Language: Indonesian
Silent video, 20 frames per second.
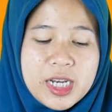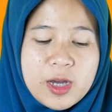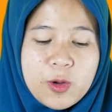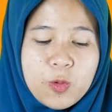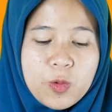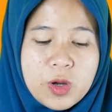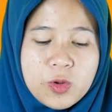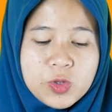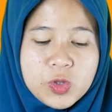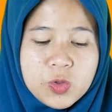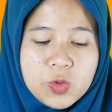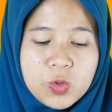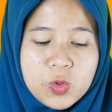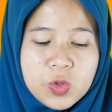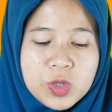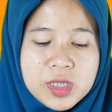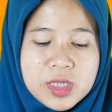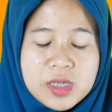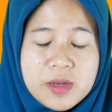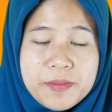ada waw
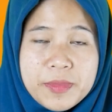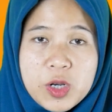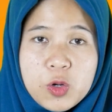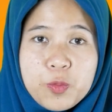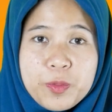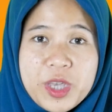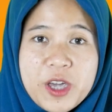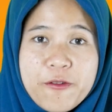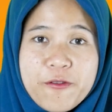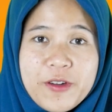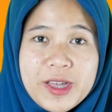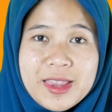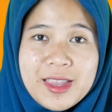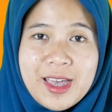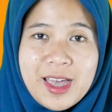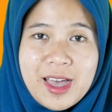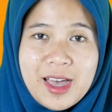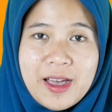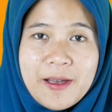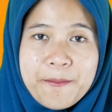sukun sebelumnya
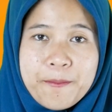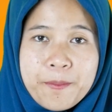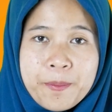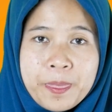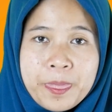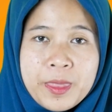fathah.